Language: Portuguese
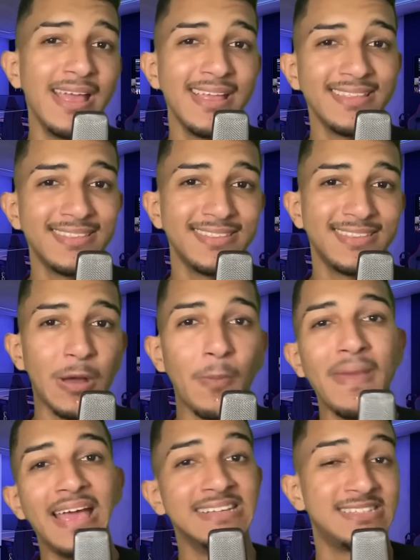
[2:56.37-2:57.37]
é
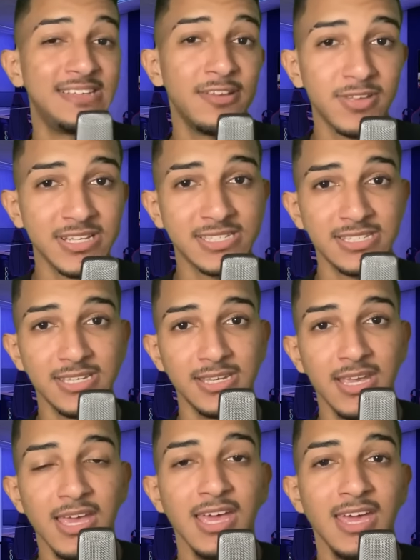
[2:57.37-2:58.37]
tão bem aceito
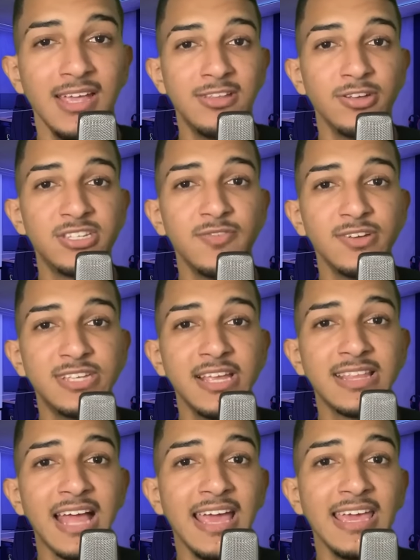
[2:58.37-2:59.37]
assim. Então, se você
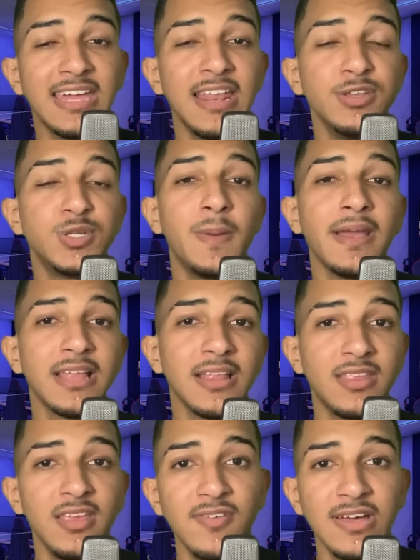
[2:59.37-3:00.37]
está aí criando
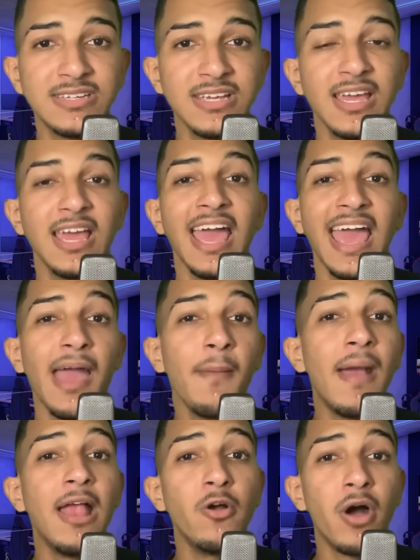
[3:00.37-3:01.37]
expectativas,
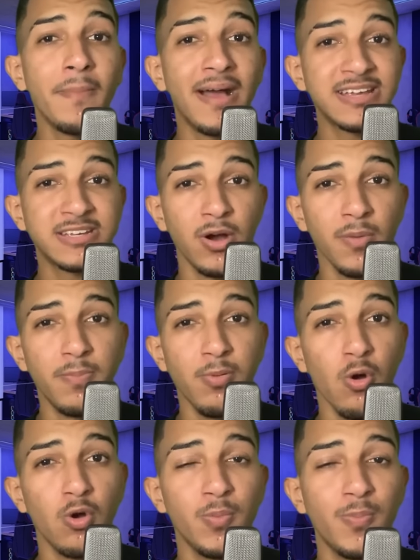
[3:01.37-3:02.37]
é melhor abaixar um
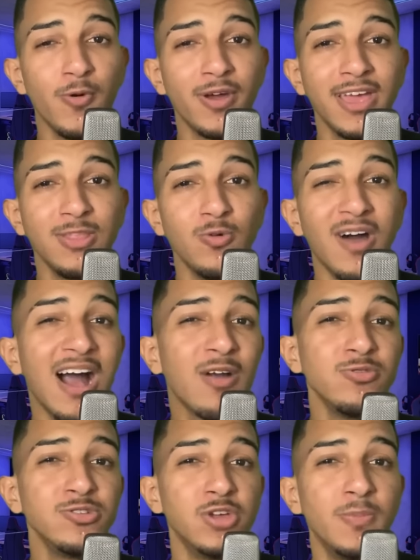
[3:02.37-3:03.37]
pouco, porque no
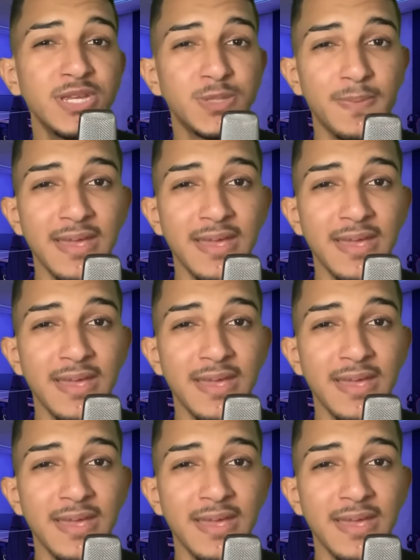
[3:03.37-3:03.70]
arco dos homens